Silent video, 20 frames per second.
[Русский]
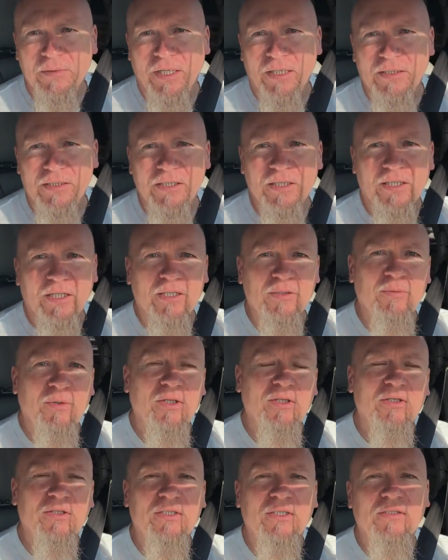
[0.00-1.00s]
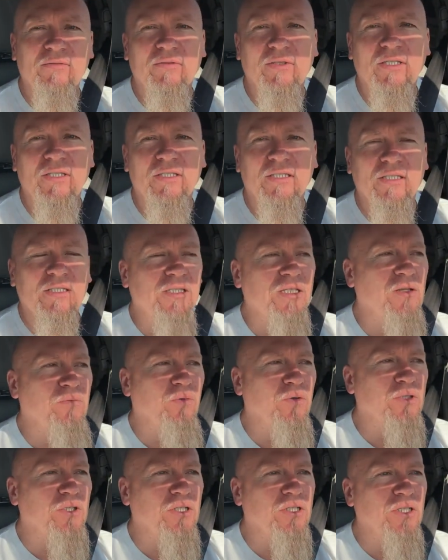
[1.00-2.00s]
Картинка изменилась, извините, на
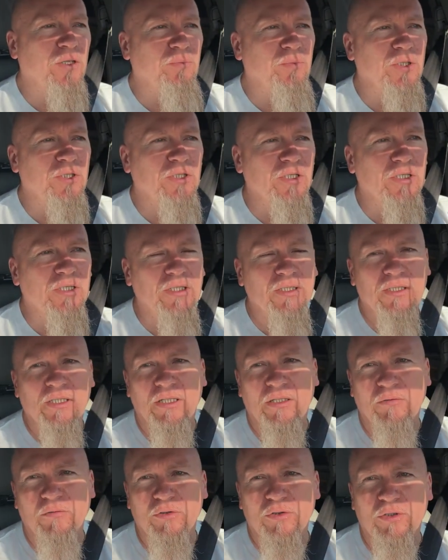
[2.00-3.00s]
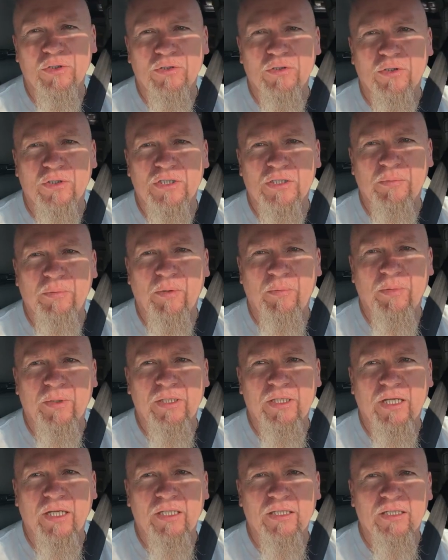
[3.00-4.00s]
телефон, когда пишешь, из-за того, что солнце
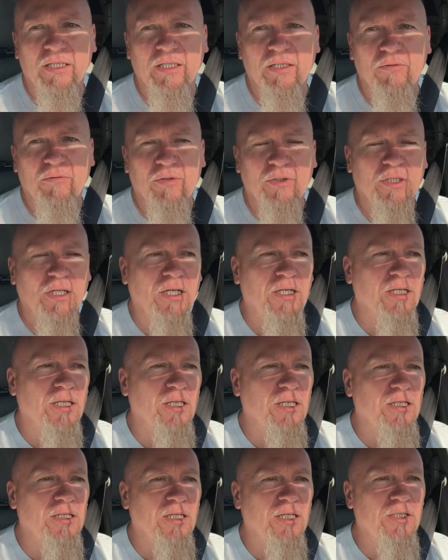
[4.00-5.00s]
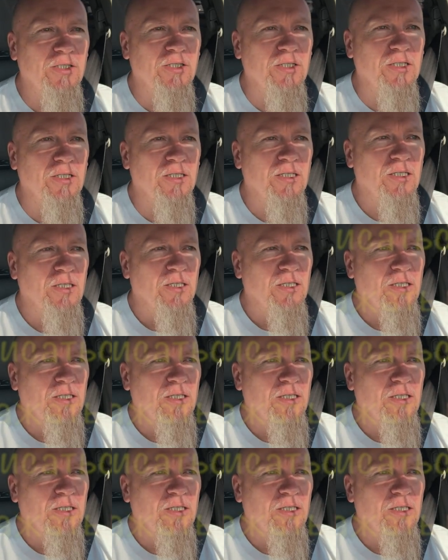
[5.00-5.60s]
попадает на него так или иначе,